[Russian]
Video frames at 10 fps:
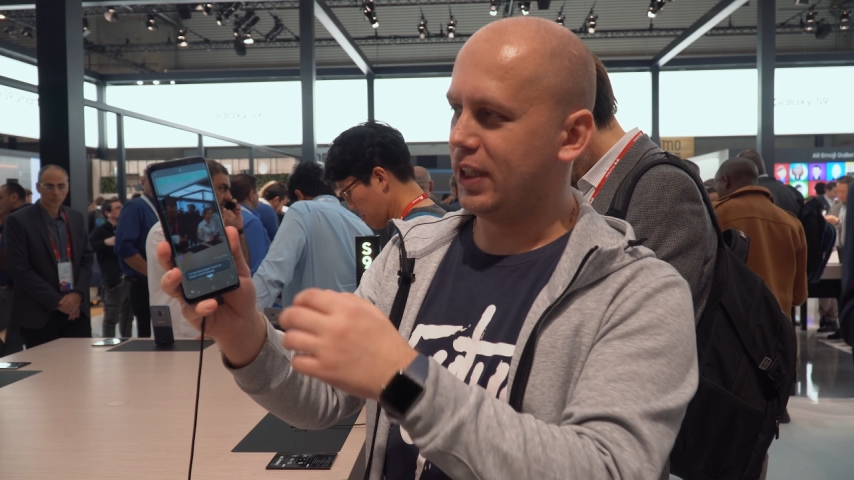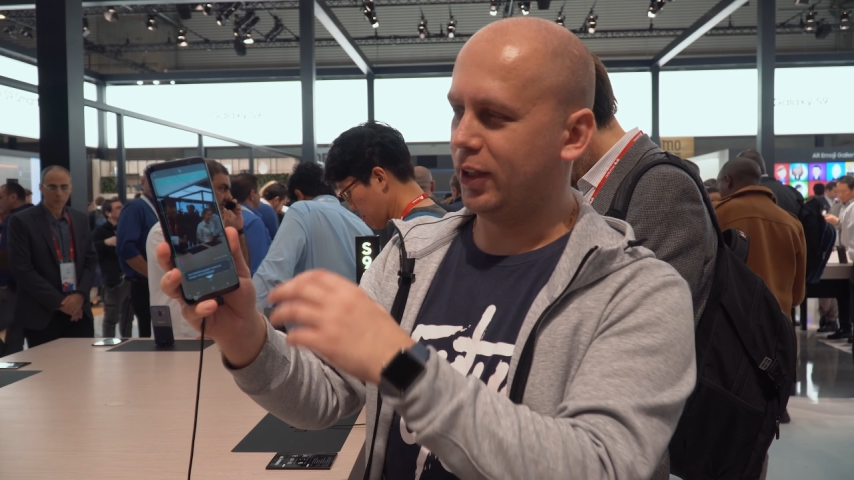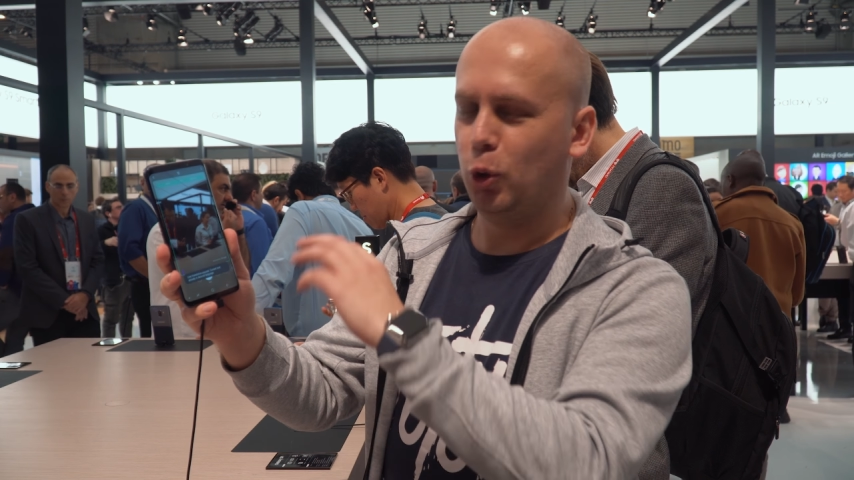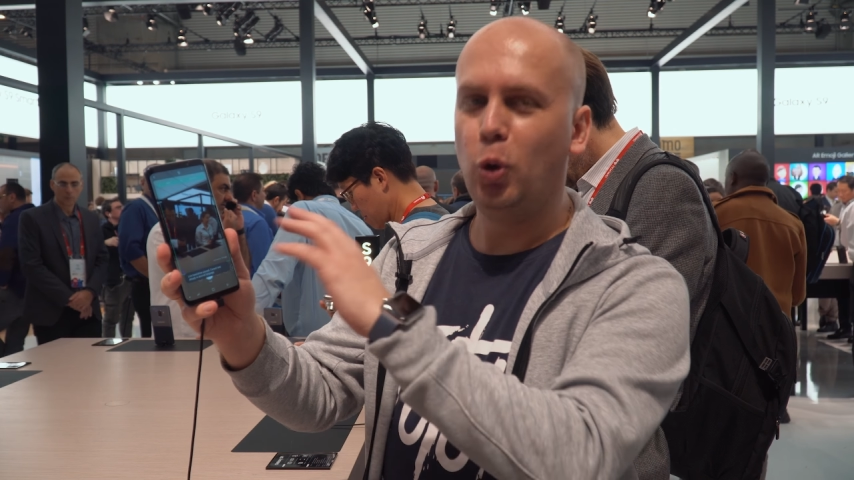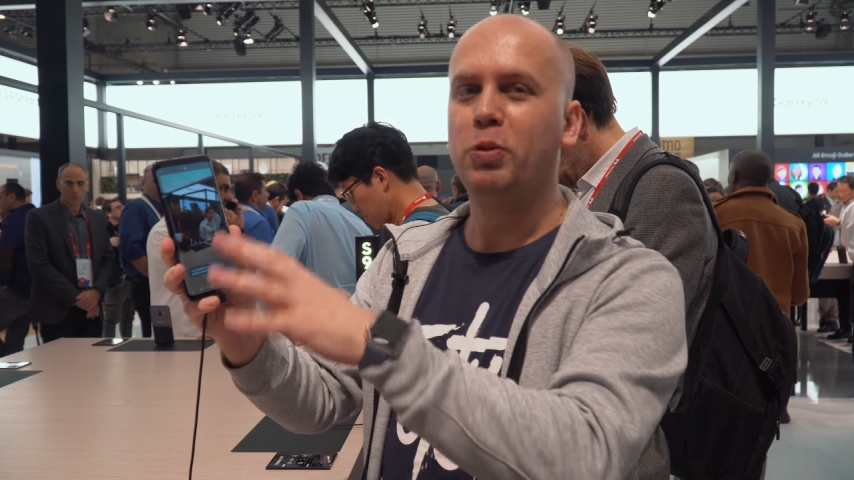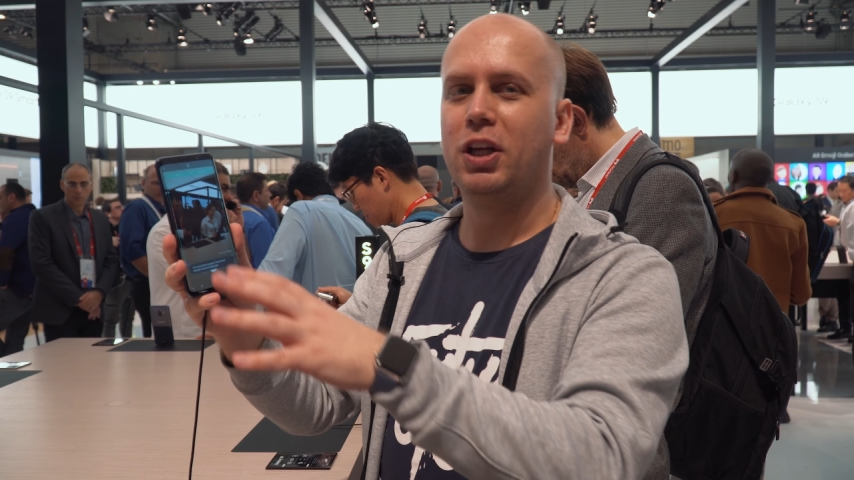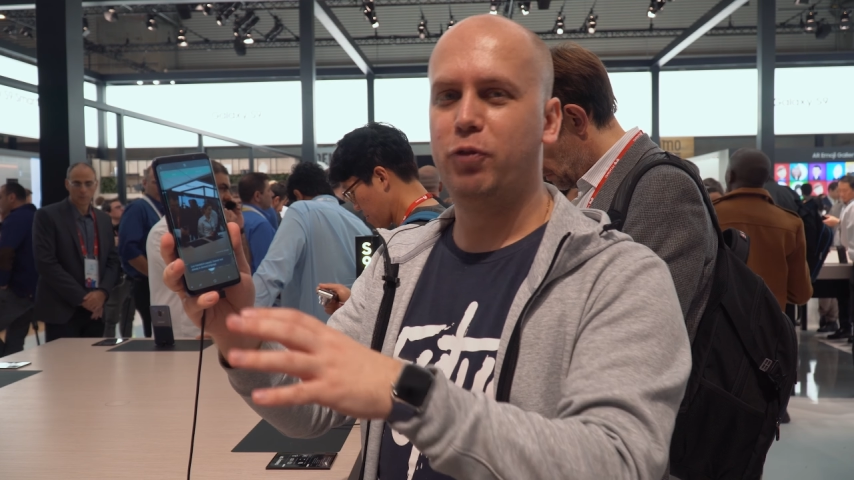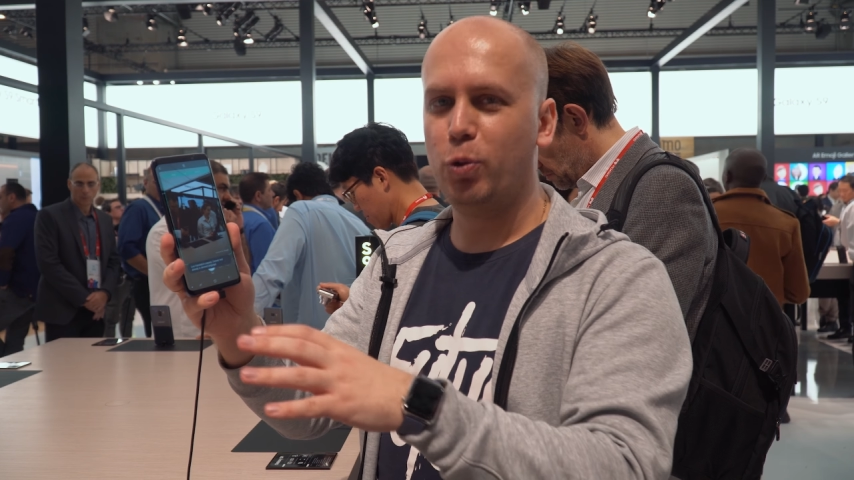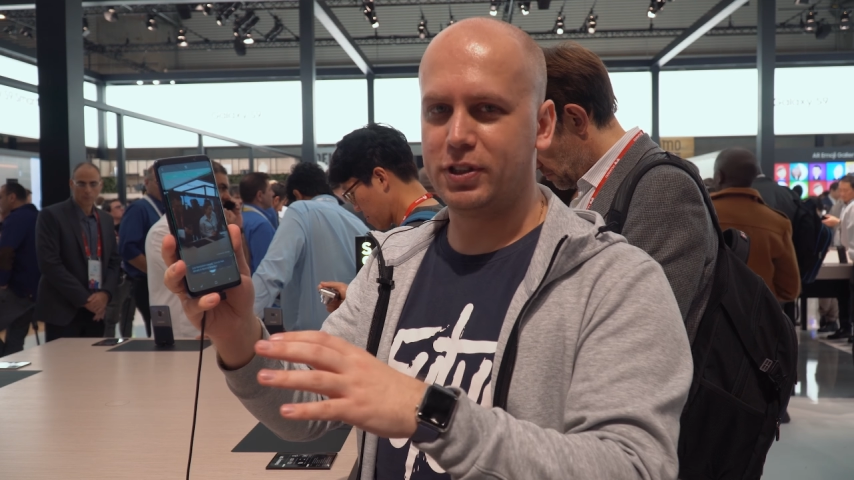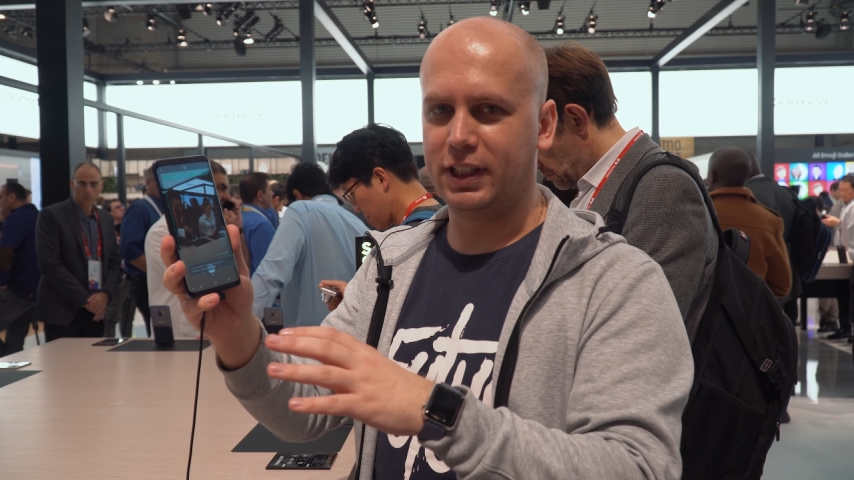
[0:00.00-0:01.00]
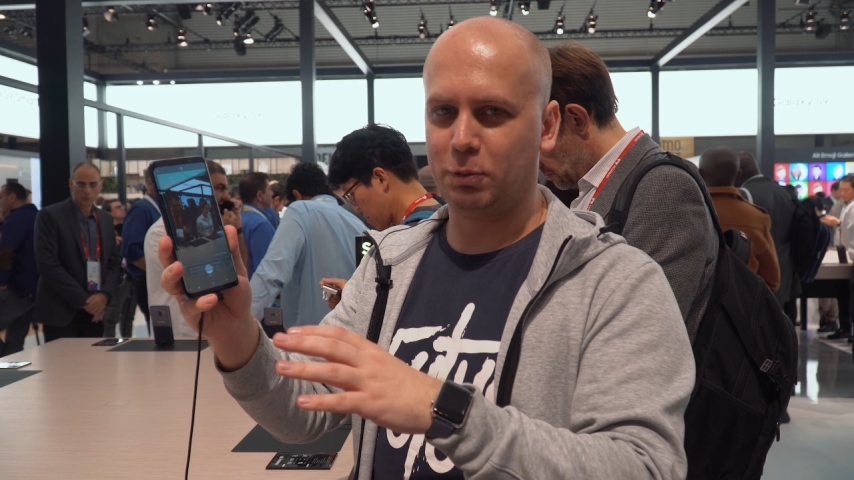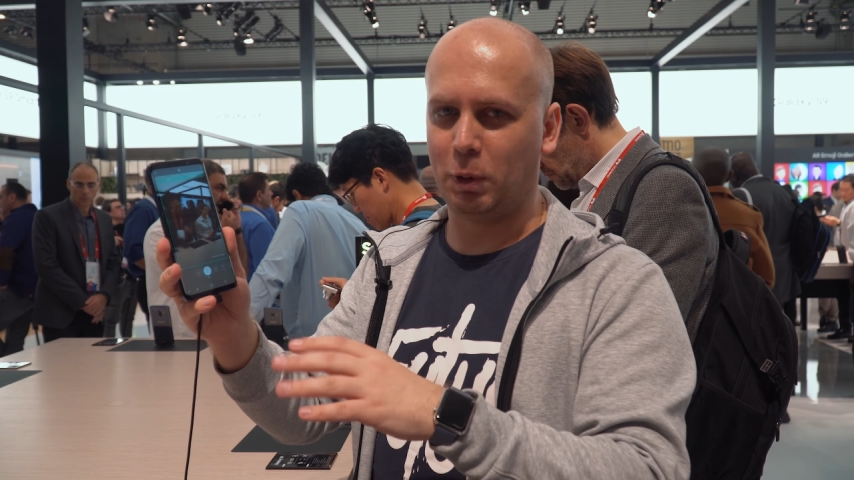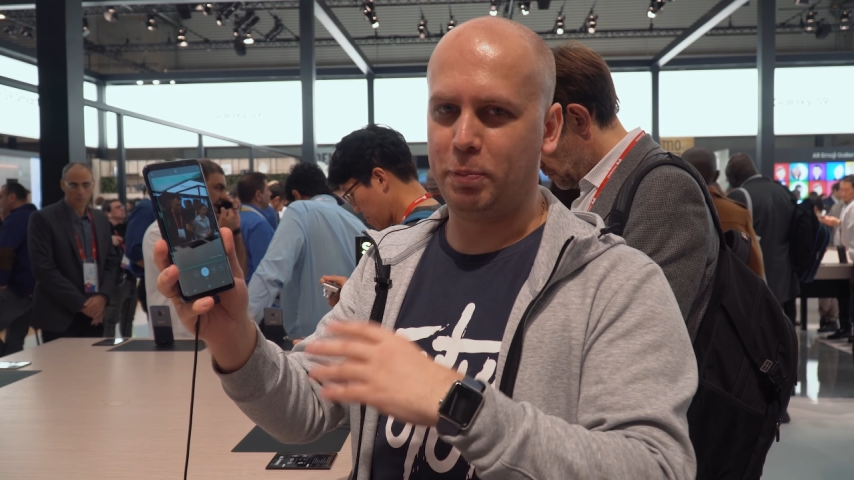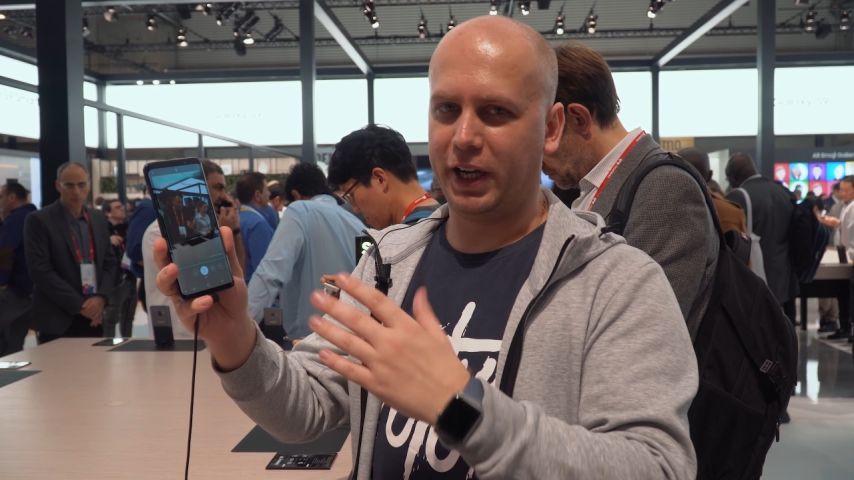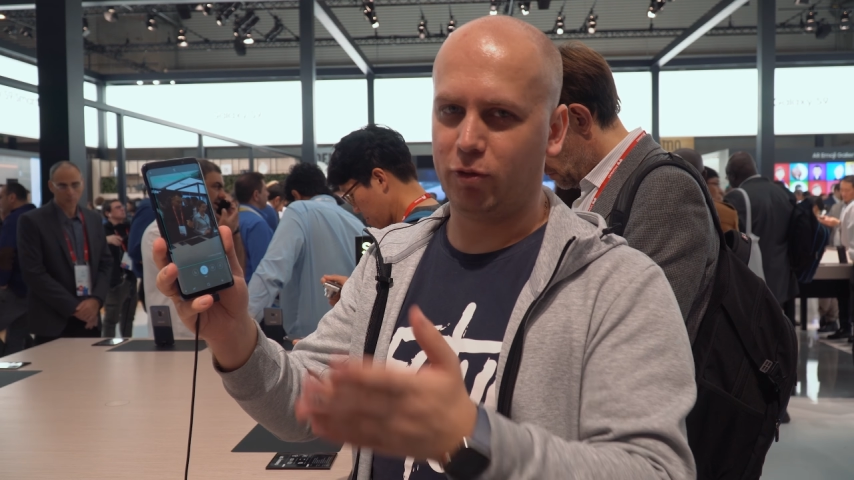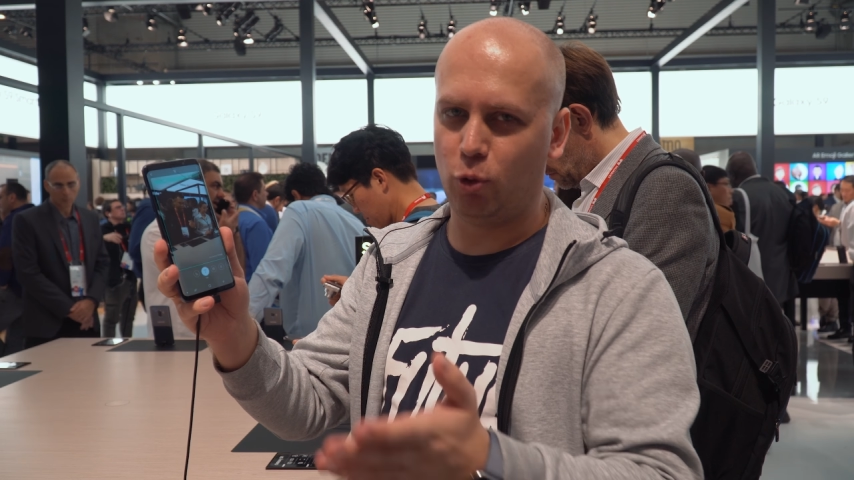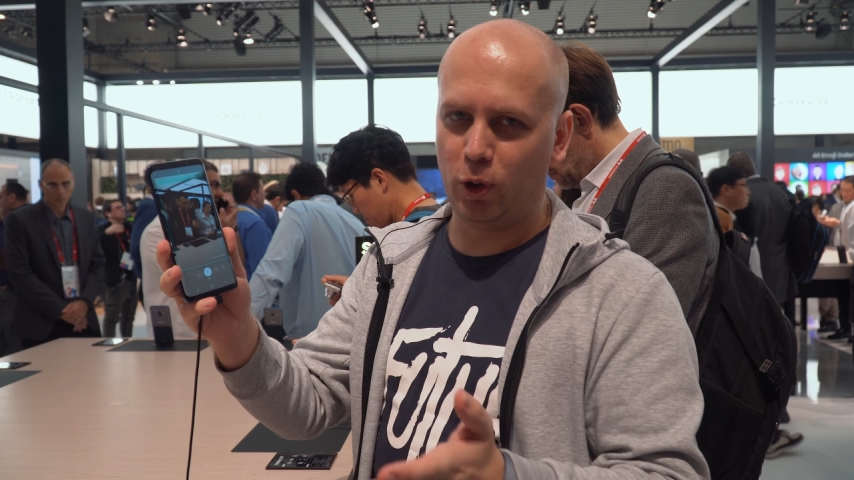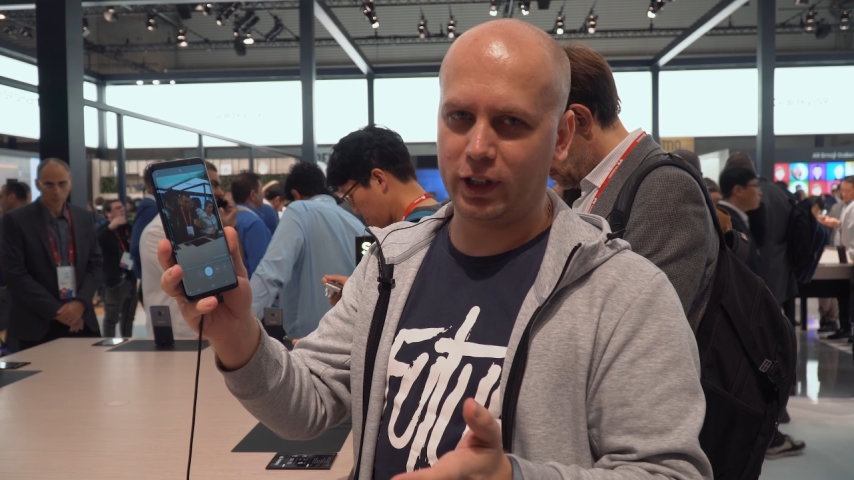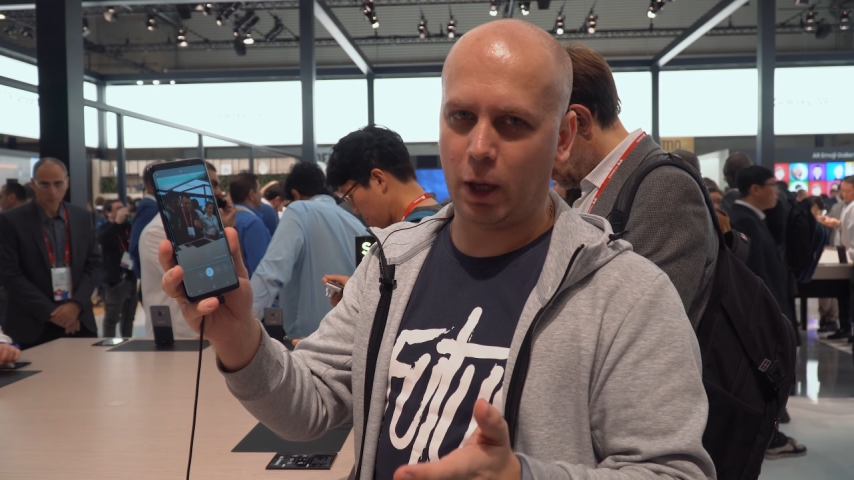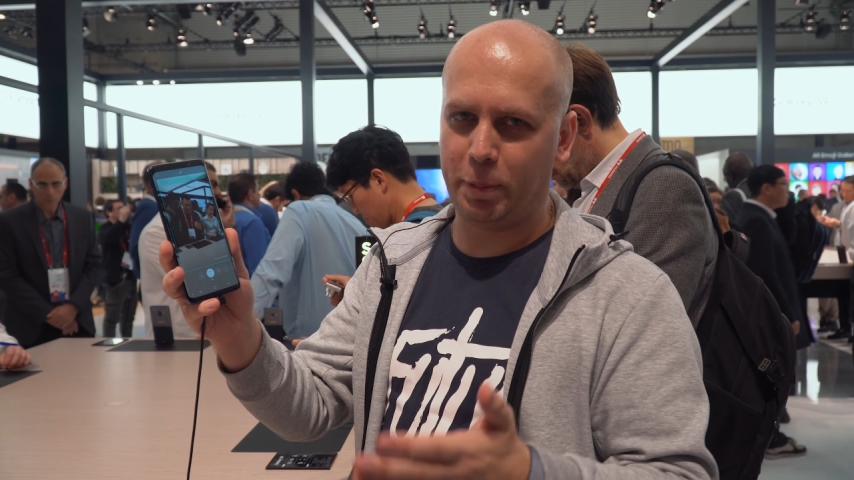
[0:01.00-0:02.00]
всякие умные функции типа перевода,